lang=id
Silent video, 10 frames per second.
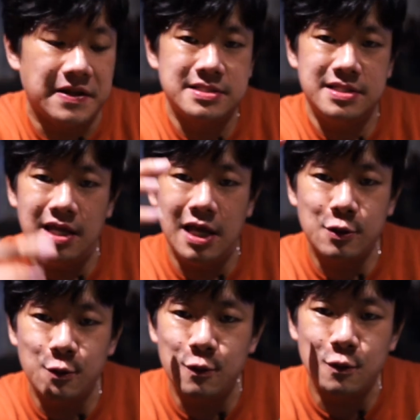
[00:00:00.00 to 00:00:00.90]
friends. Dia
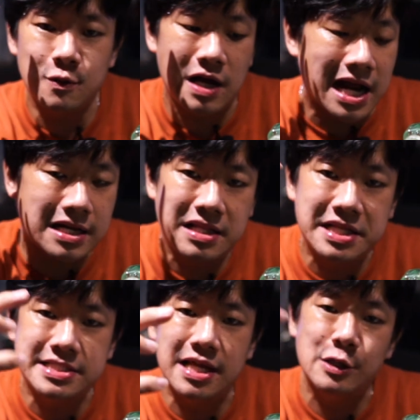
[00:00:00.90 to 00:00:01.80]
itu
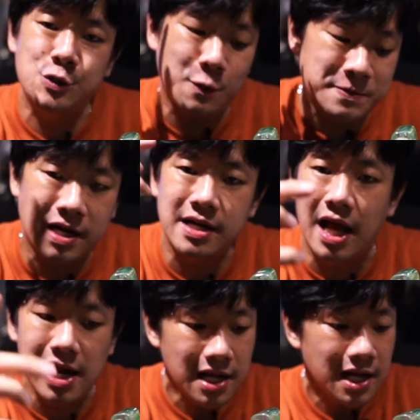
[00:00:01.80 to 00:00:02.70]
artis yang cukup
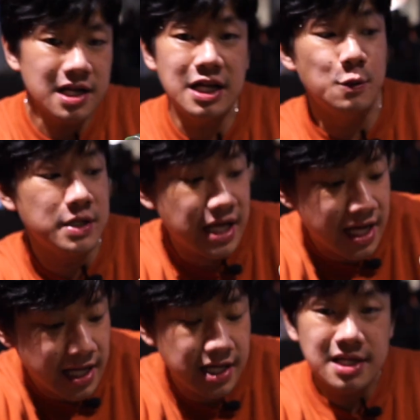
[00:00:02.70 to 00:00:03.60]
terkenal di
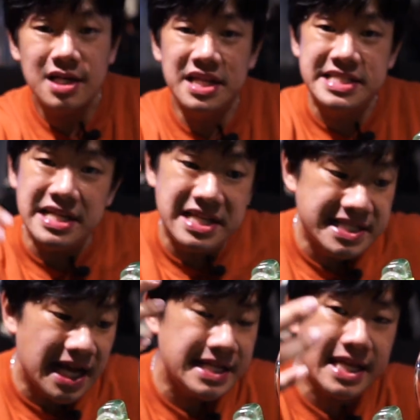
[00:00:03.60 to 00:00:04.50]
dunia,
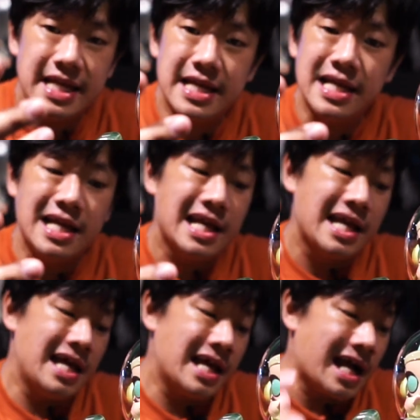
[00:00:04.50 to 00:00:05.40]
desain-desainnya,
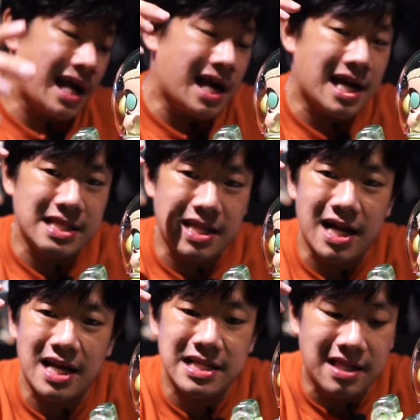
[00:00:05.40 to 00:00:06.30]
ya
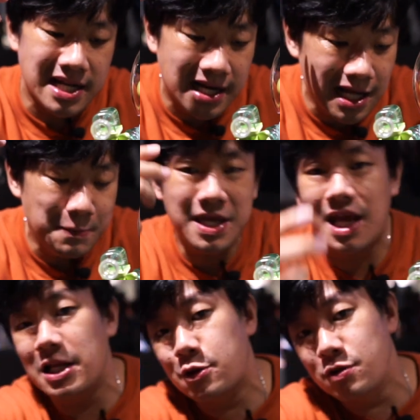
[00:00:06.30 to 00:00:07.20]
karakter-karakter yang dia
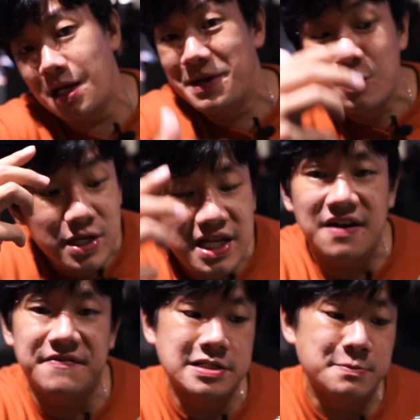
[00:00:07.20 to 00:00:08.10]
bikin itu udah
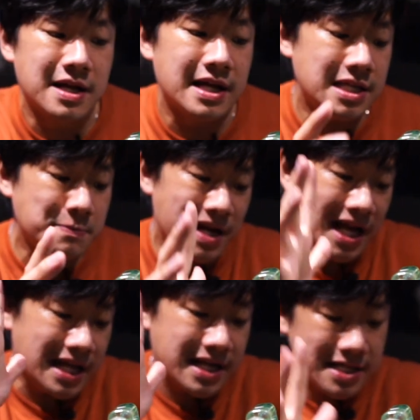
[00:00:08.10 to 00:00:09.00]
mendunia, friends. Makanya
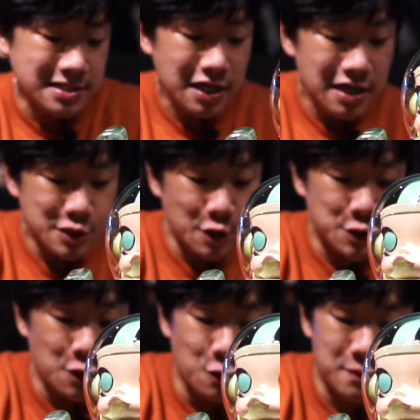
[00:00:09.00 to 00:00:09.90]
melahirkan
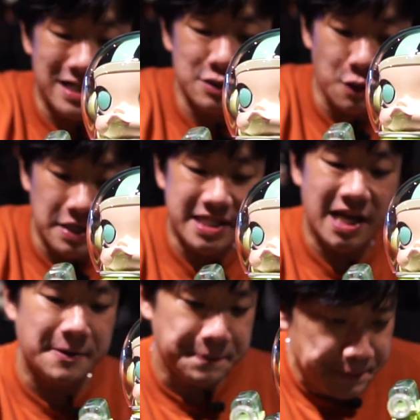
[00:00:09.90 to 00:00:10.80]
sosok Urban Toys
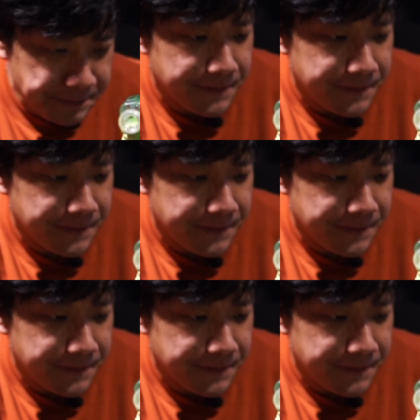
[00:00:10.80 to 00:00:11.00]
yang